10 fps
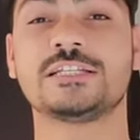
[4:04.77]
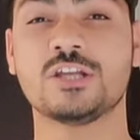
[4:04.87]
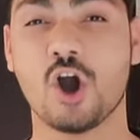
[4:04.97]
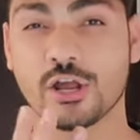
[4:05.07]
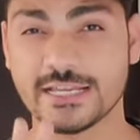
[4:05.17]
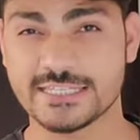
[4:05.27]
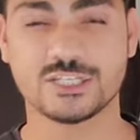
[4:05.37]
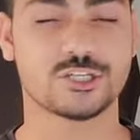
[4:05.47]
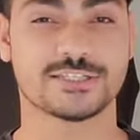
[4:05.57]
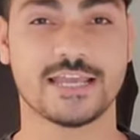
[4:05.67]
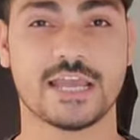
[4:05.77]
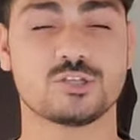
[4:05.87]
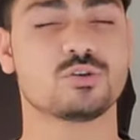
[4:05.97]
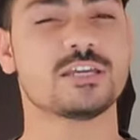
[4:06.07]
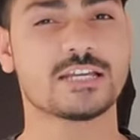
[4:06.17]
तीन और ऐसी चीजें हैं
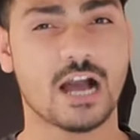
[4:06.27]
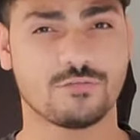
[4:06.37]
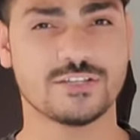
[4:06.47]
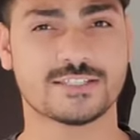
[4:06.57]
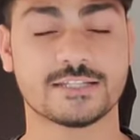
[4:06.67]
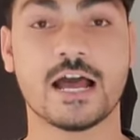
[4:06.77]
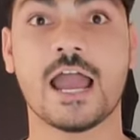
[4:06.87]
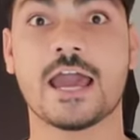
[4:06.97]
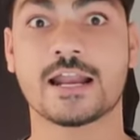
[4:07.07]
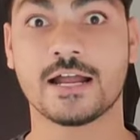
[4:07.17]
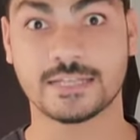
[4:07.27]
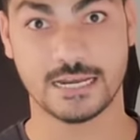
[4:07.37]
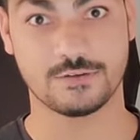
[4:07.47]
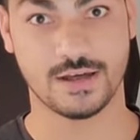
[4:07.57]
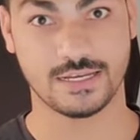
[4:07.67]
जो कि काफी ज्यादा हैरान
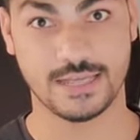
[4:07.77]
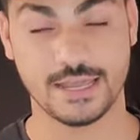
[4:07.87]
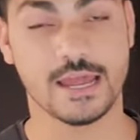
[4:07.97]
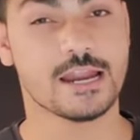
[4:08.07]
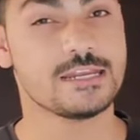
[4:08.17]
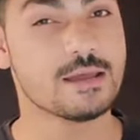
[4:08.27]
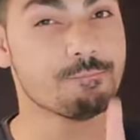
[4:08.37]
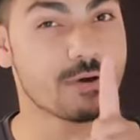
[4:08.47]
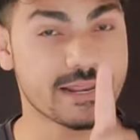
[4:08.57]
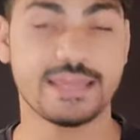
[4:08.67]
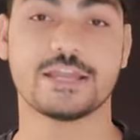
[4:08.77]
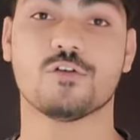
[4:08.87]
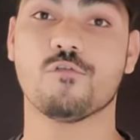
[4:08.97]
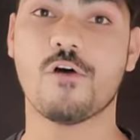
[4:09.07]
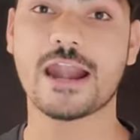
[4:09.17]
करने वाली है नंबर
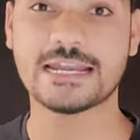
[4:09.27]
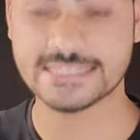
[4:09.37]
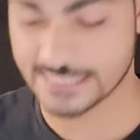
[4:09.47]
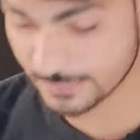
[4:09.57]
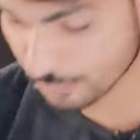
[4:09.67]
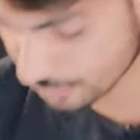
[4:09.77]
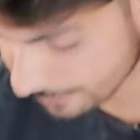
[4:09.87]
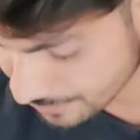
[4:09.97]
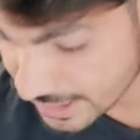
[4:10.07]
एक वायरलेस कीबोर्ड